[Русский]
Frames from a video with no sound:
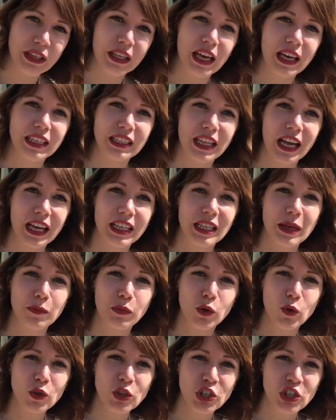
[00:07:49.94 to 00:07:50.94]
когда на
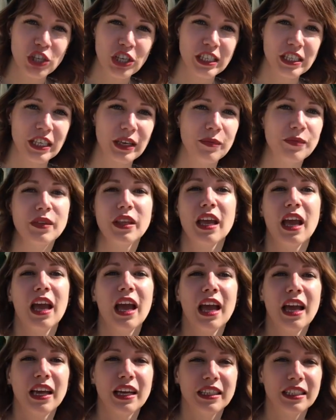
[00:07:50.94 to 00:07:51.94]
площади
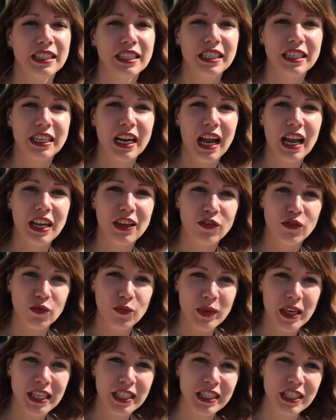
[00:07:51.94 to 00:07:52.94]
сыграли
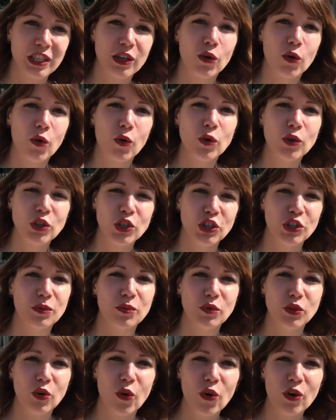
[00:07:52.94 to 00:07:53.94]
вместе очень
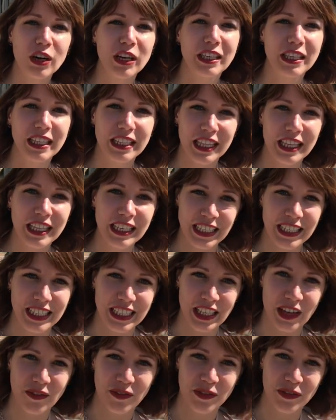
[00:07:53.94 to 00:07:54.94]
много гитаристов.